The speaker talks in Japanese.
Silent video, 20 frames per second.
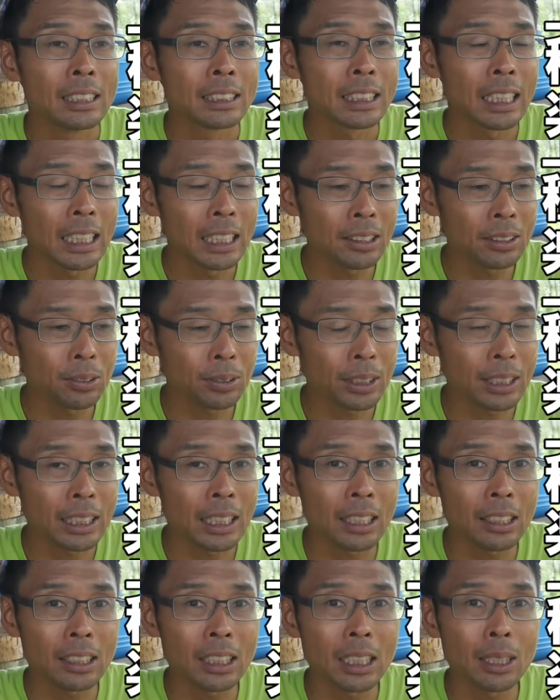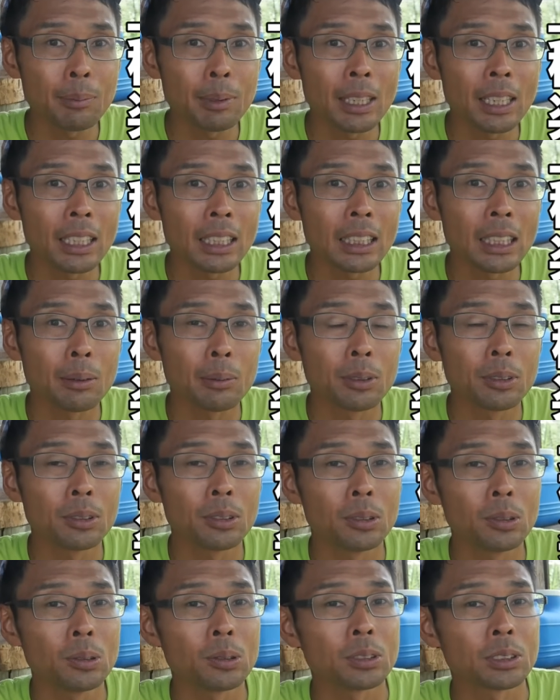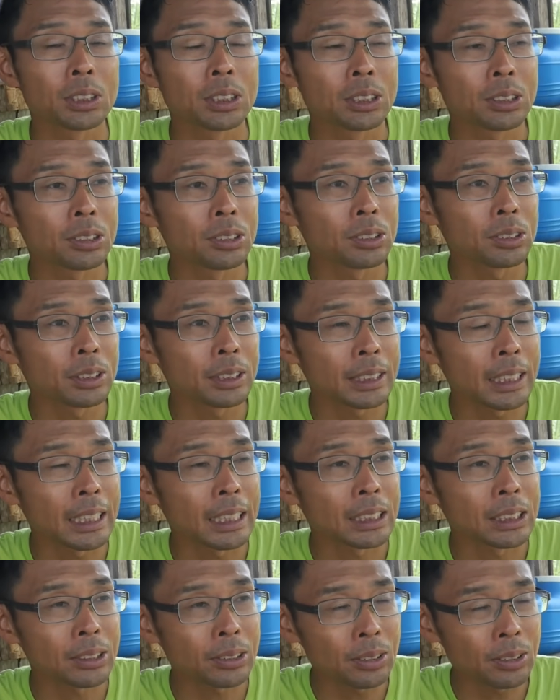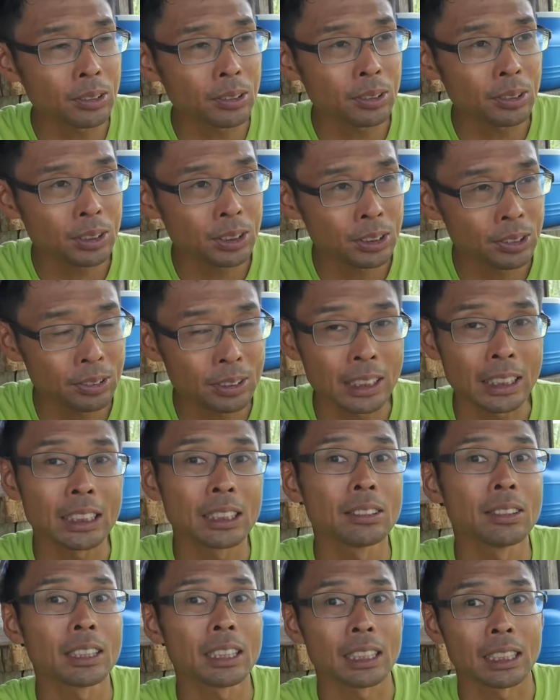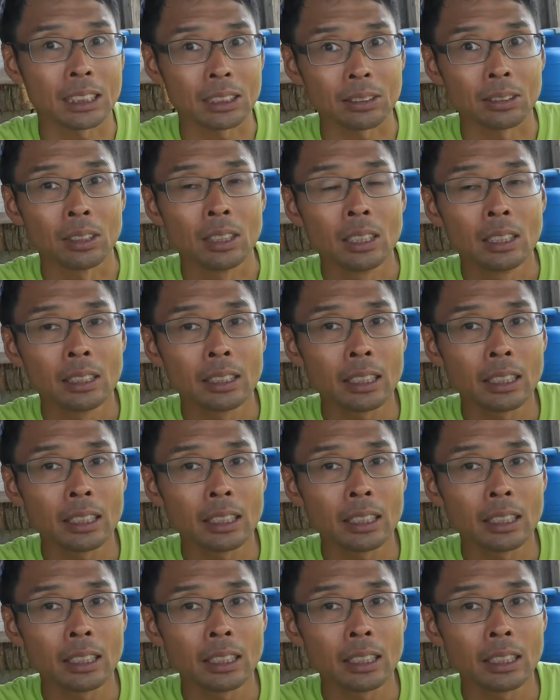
ちゃんと企画に見合ったものを作って、それを出荷するわけですよ。